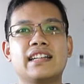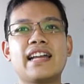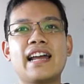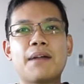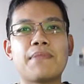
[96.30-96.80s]

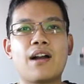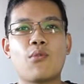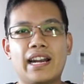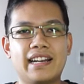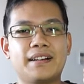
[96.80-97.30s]
ได้รับราง
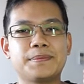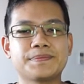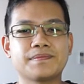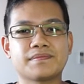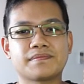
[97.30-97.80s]
วัลนะครับ
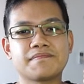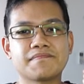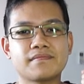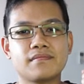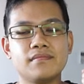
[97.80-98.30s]

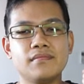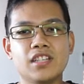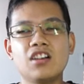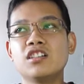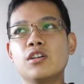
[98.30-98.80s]

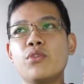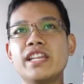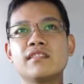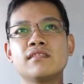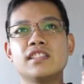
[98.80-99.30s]
ก็คือ win